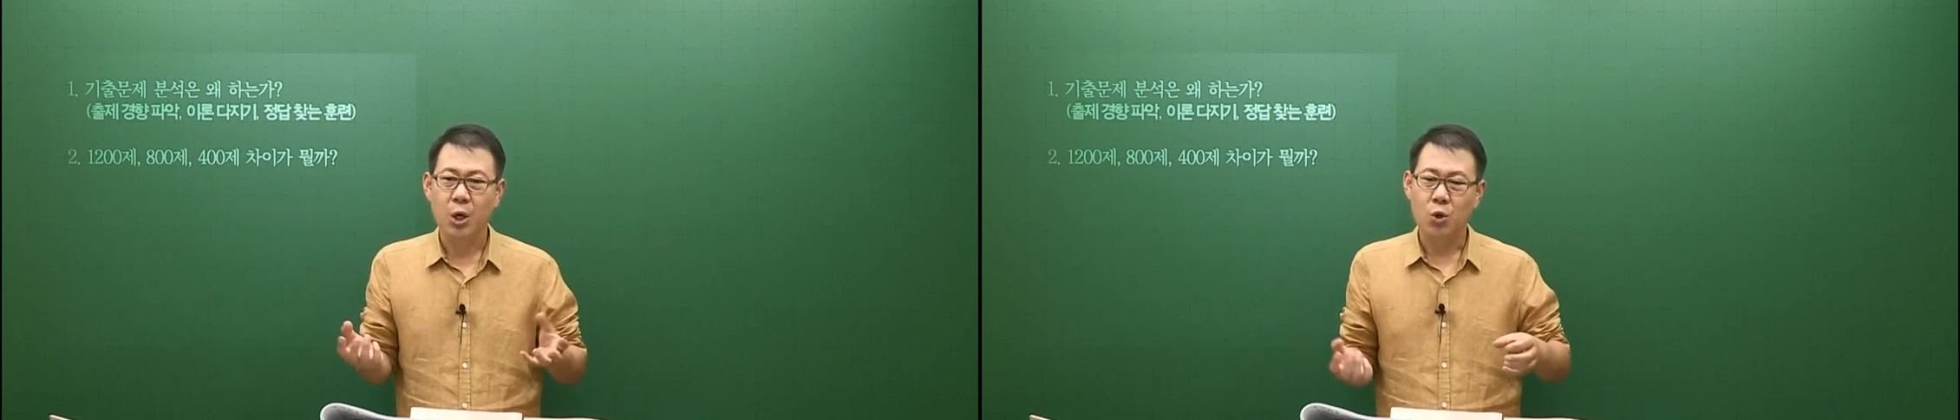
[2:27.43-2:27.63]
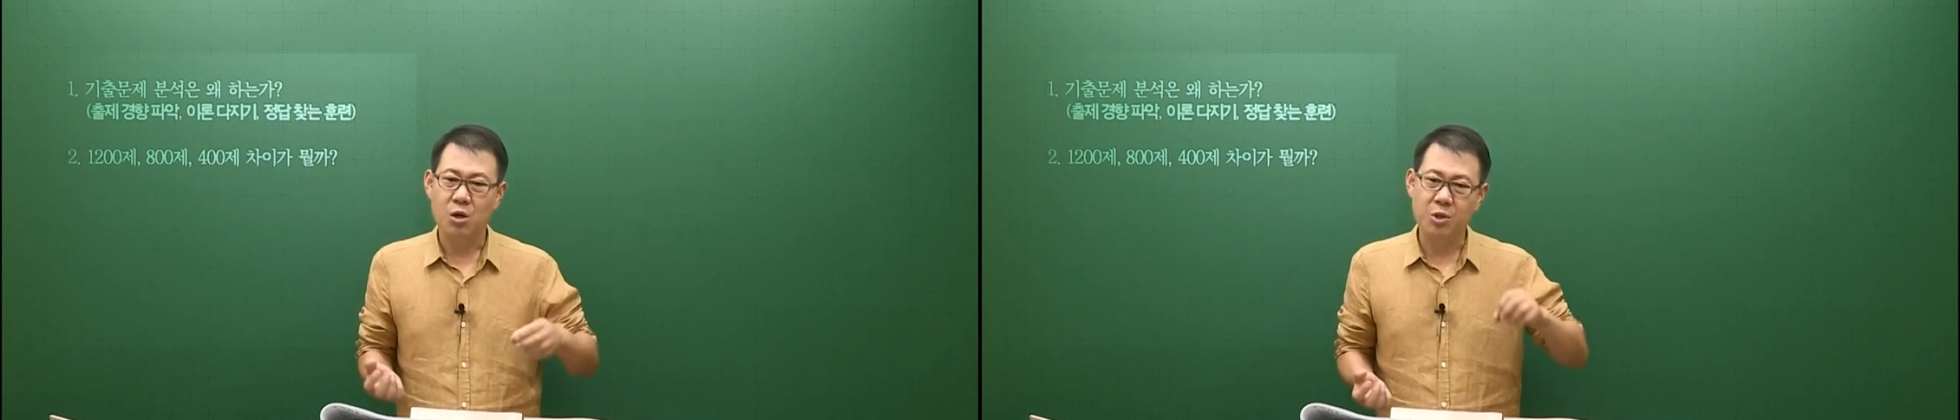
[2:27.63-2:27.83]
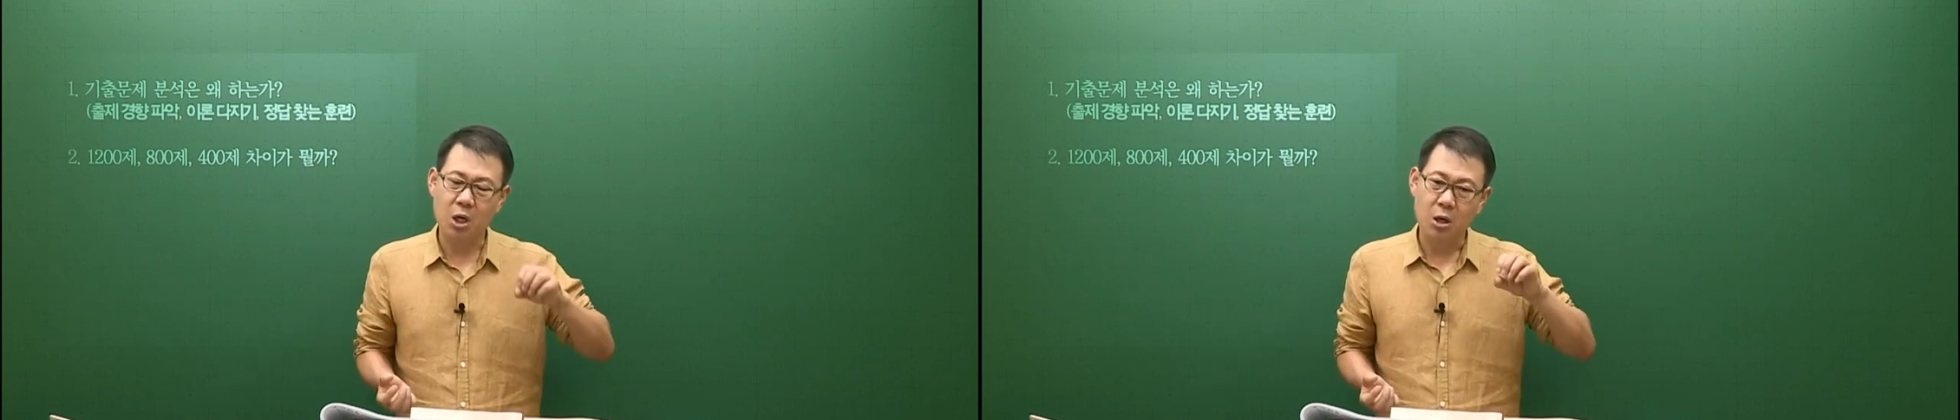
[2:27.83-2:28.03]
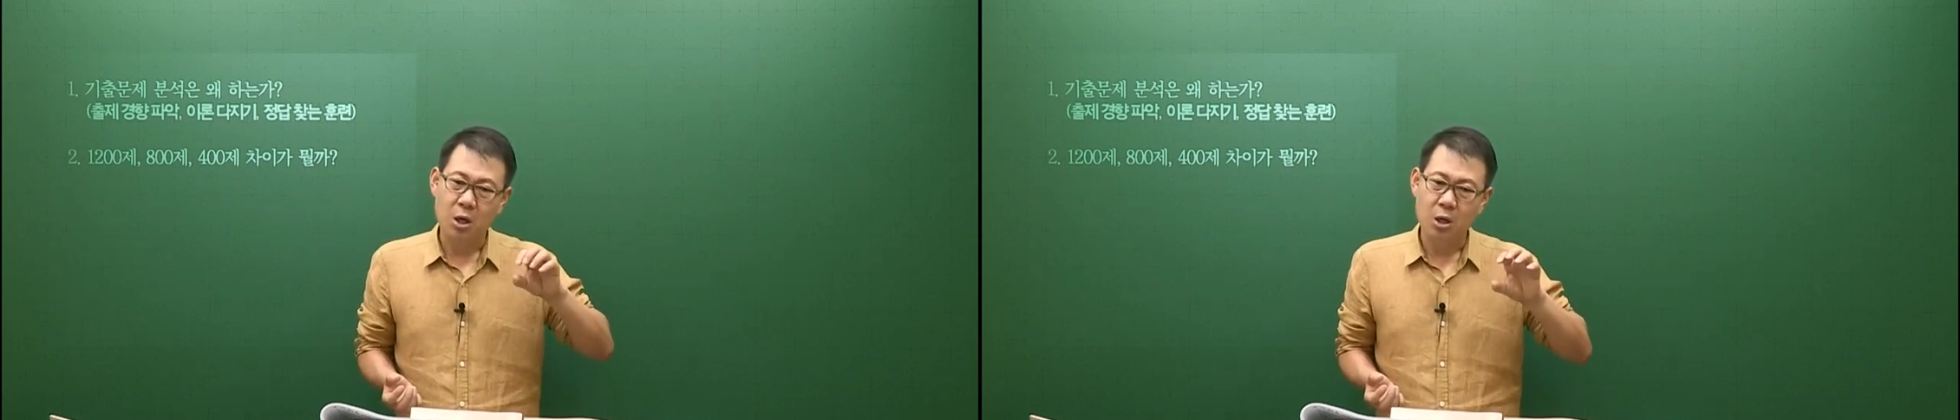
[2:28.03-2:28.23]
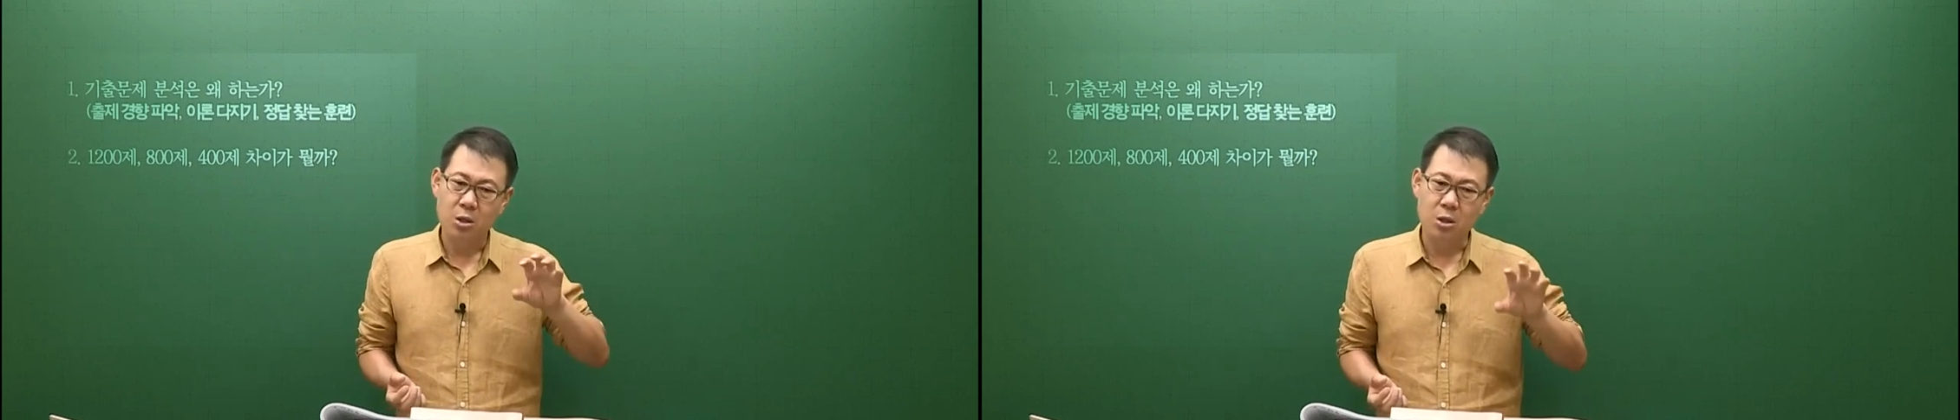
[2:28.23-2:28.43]
그 다음에 이제
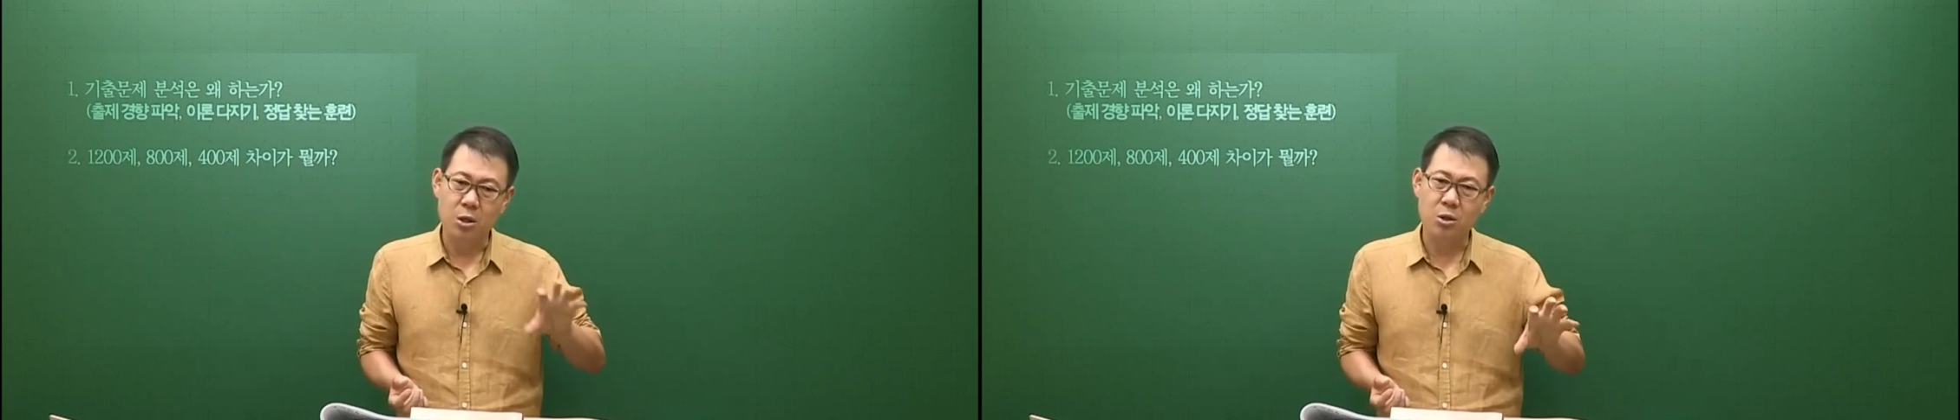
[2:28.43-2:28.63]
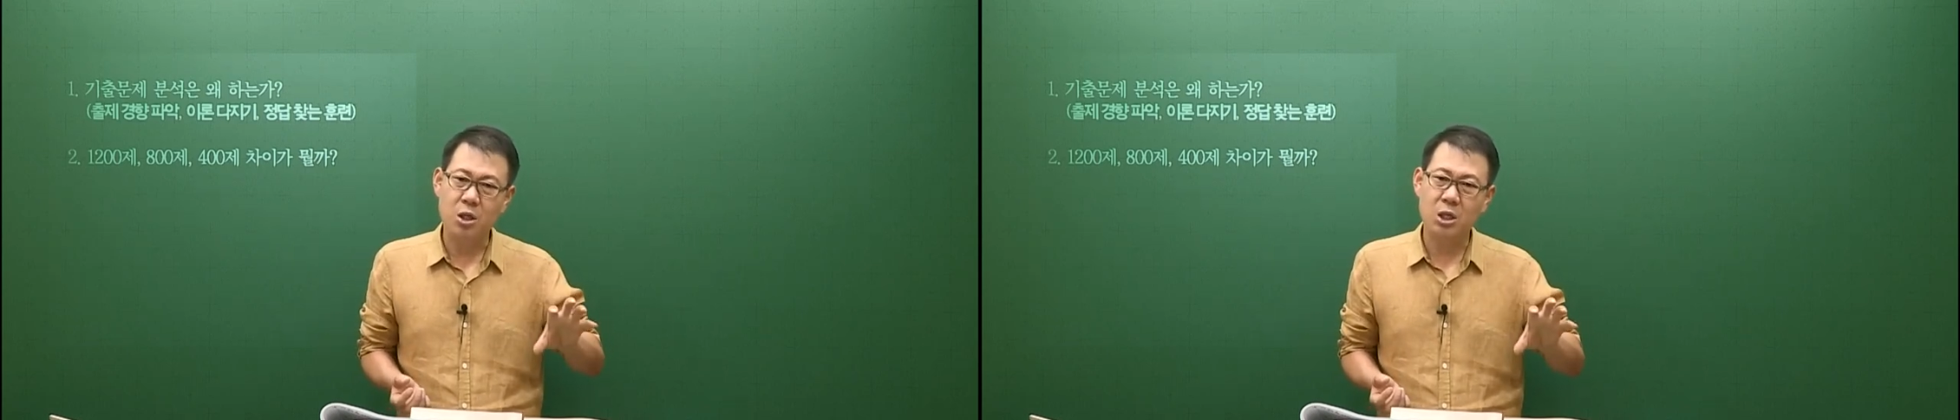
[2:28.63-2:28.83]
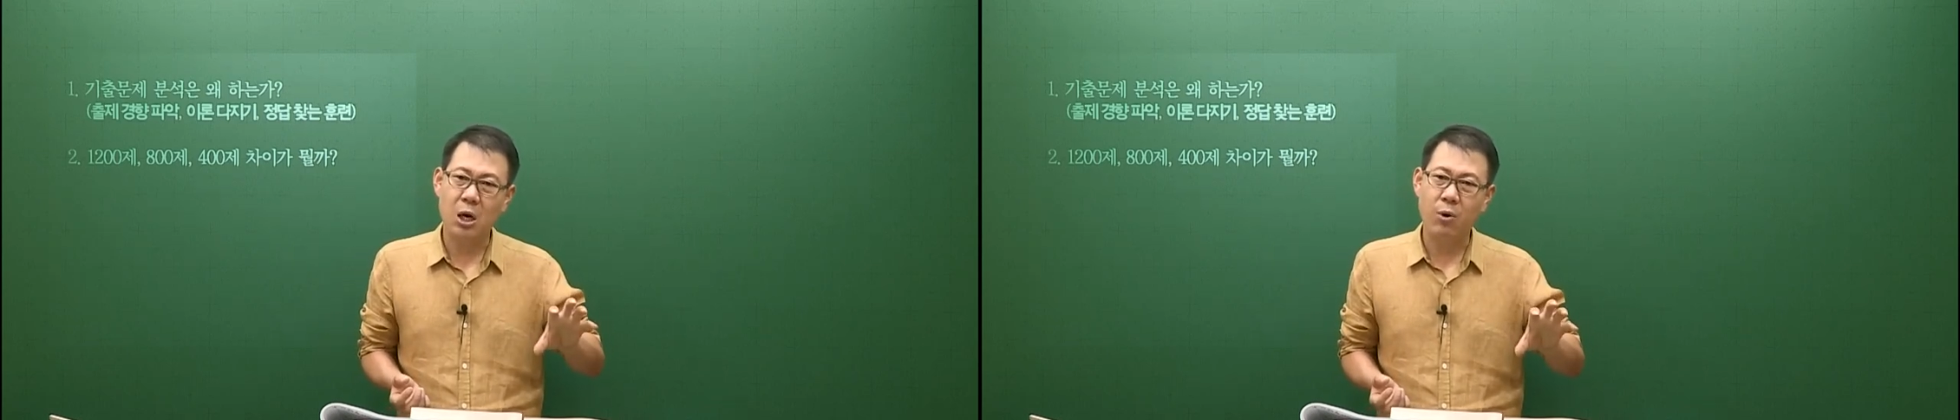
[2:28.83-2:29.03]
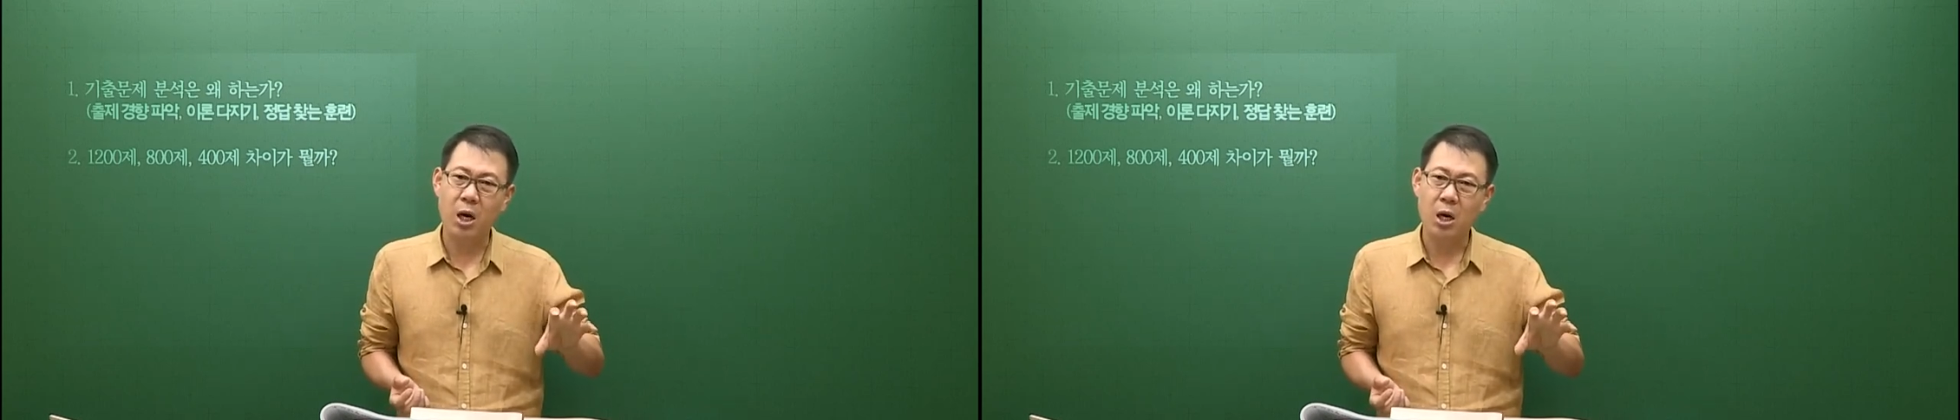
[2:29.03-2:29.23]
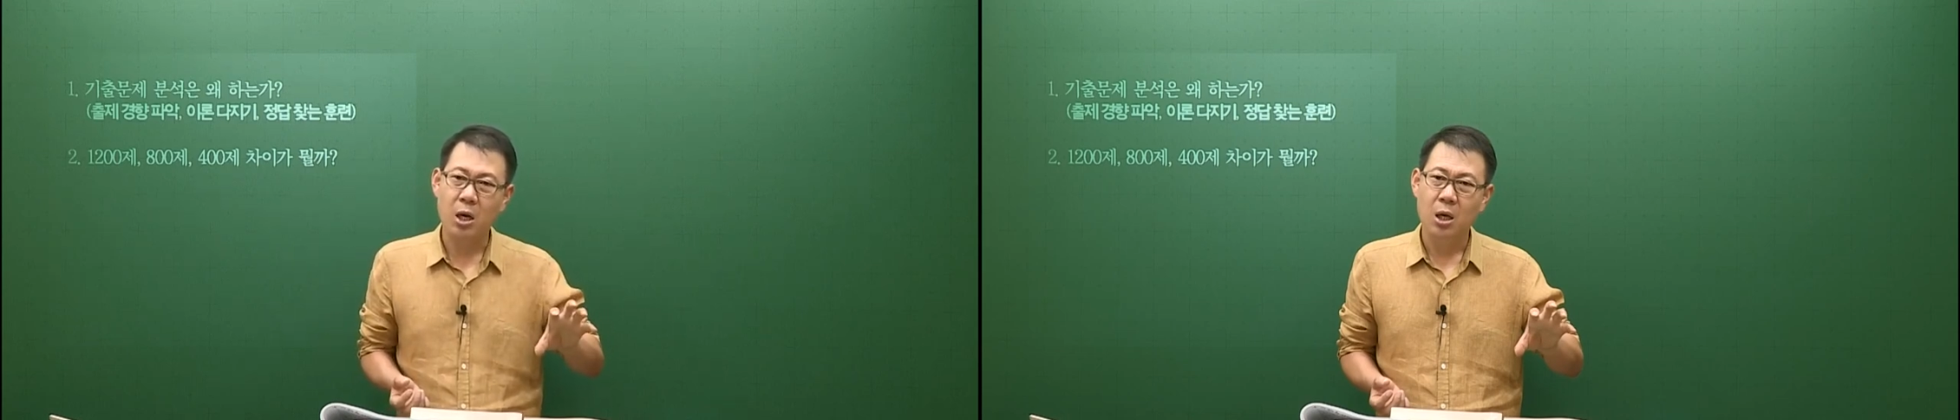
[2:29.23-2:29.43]

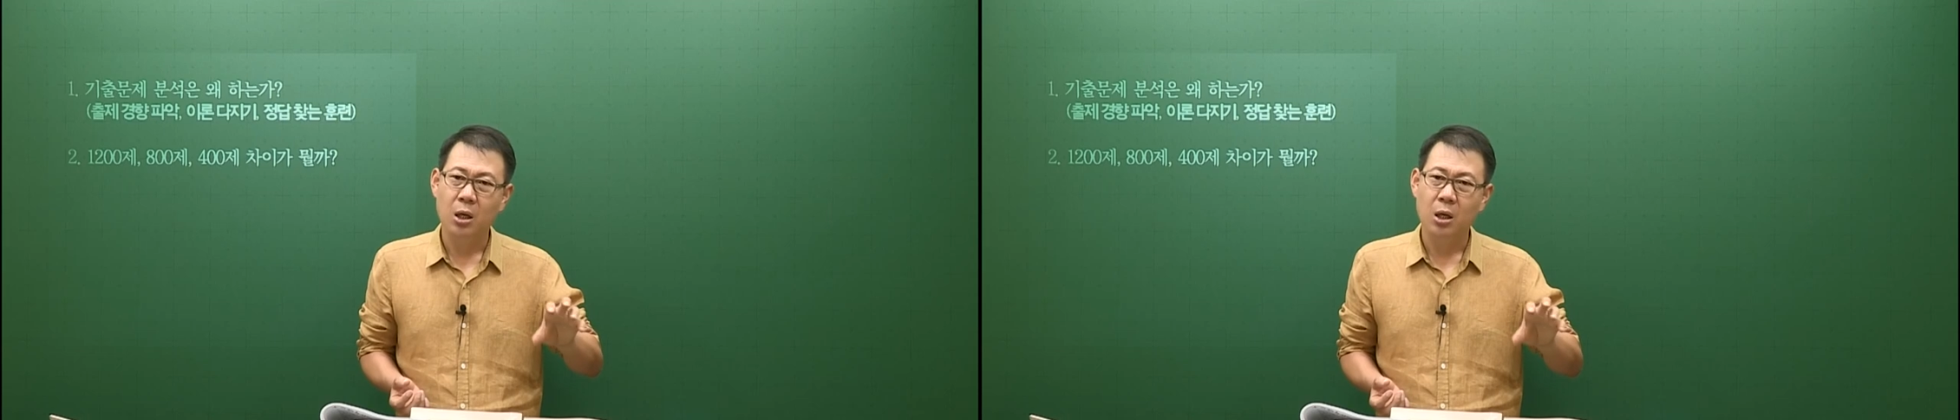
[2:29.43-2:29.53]
정치사와